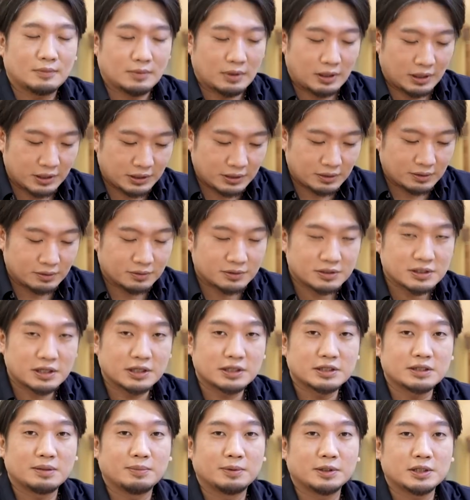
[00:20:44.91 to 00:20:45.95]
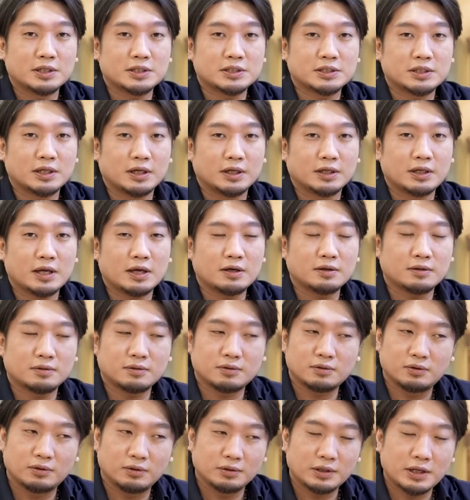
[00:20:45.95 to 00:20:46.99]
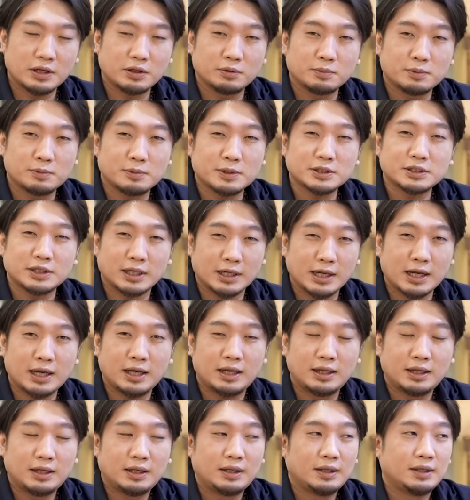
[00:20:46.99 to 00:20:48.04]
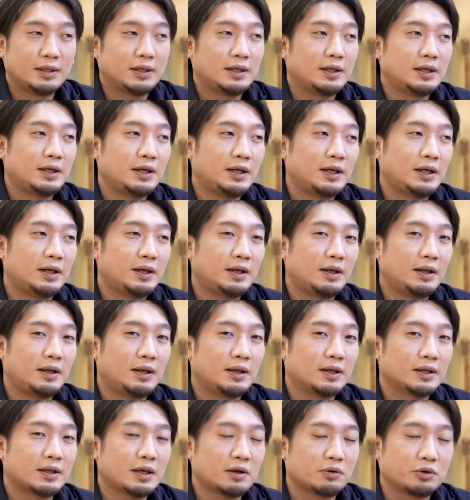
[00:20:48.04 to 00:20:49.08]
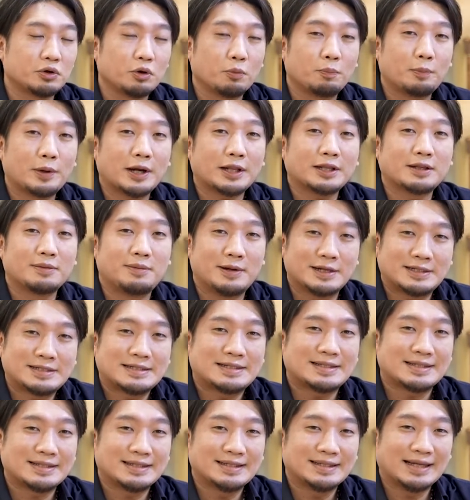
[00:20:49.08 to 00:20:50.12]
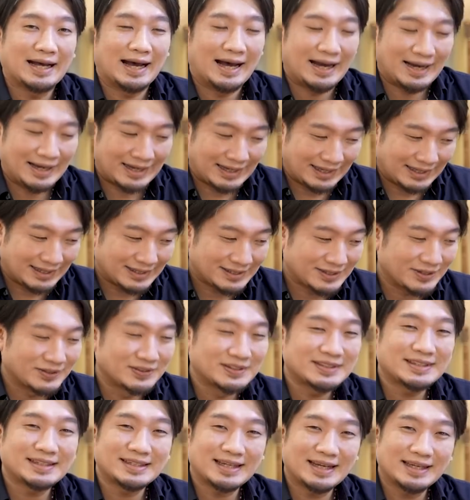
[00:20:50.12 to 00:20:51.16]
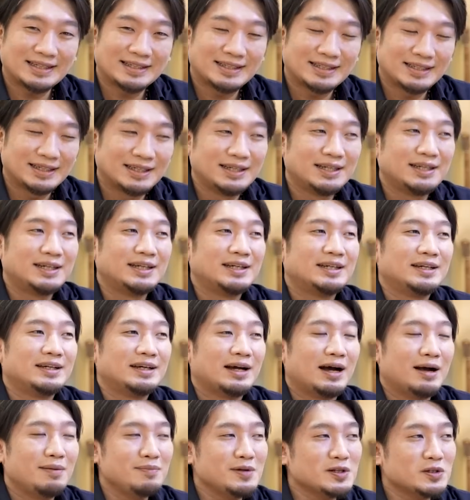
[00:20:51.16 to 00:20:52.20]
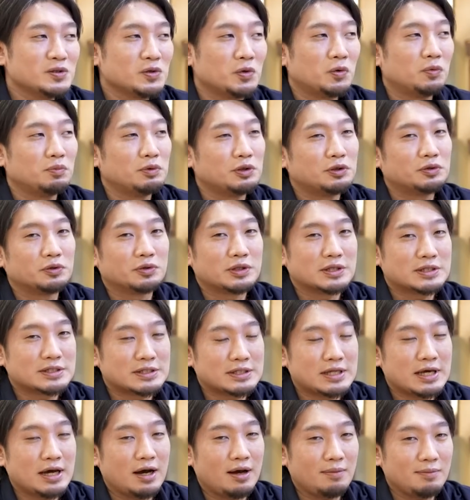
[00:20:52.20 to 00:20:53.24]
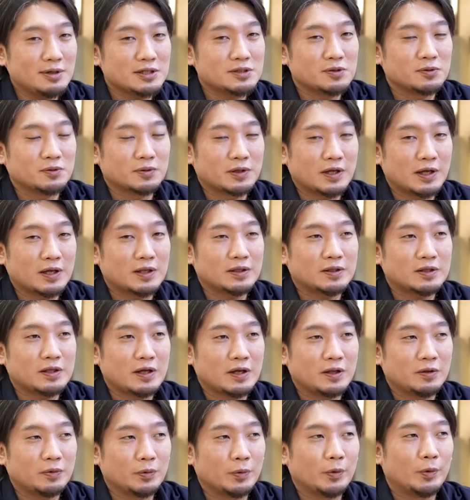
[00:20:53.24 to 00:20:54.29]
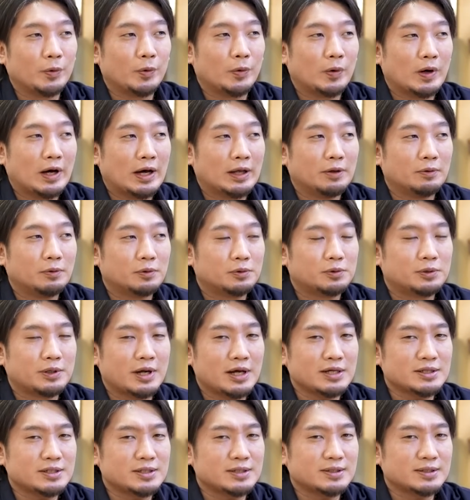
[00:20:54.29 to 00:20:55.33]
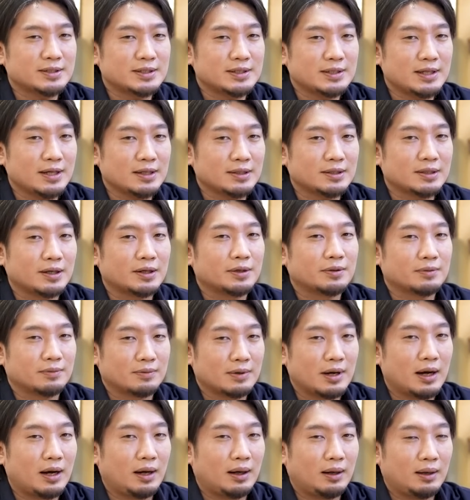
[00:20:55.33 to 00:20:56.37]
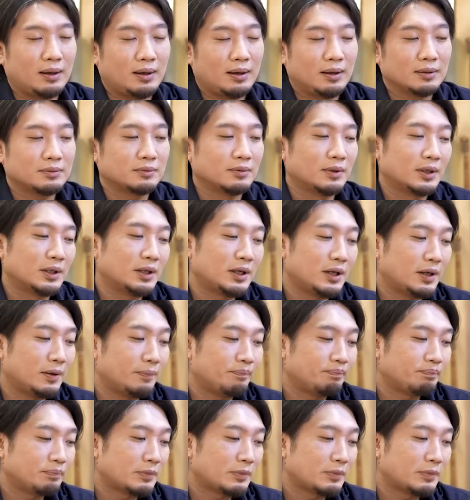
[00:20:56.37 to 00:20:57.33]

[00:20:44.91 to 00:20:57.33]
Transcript: はい、お疲れ様でした。結構ね飲みましたね。結構酔っ払ってます。はい、正直ね、Amazon を見るとですね、Amazon 限定のグラス付きだったりとか、あとはね、